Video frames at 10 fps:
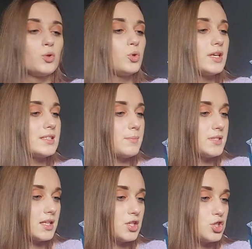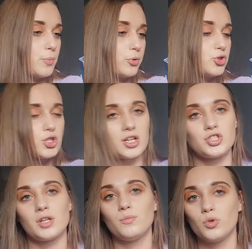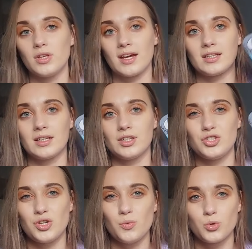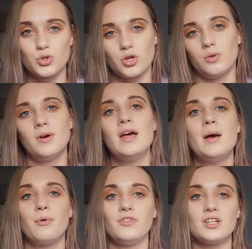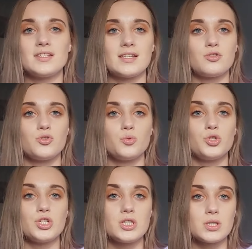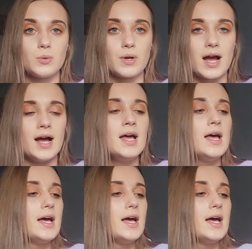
tutaj jest napisane, że po 3-7 dniach e, się łuszczą, powinna się zacząć łuszczyć skóra.